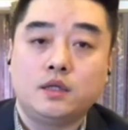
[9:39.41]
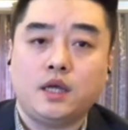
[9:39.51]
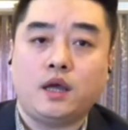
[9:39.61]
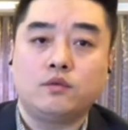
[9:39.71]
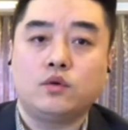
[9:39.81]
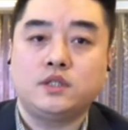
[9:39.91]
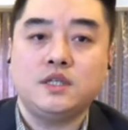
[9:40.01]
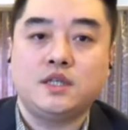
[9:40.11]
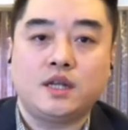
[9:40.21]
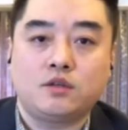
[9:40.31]
在很多
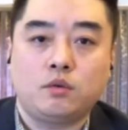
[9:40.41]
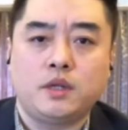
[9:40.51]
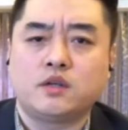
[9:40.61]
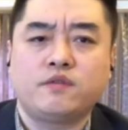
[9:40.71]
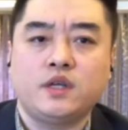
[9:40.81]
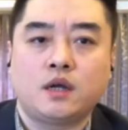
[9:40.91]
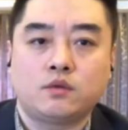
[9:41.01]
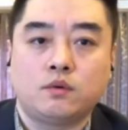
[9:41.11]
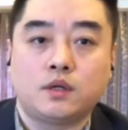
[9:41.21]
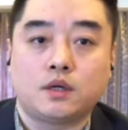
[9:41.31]
近现代作品里是非常
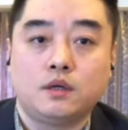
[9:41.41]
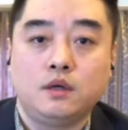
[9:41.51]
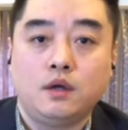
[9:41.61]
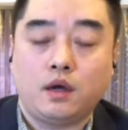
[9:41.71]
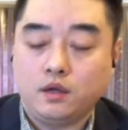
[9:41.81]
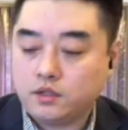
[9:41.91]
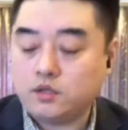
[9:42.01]
多的啊。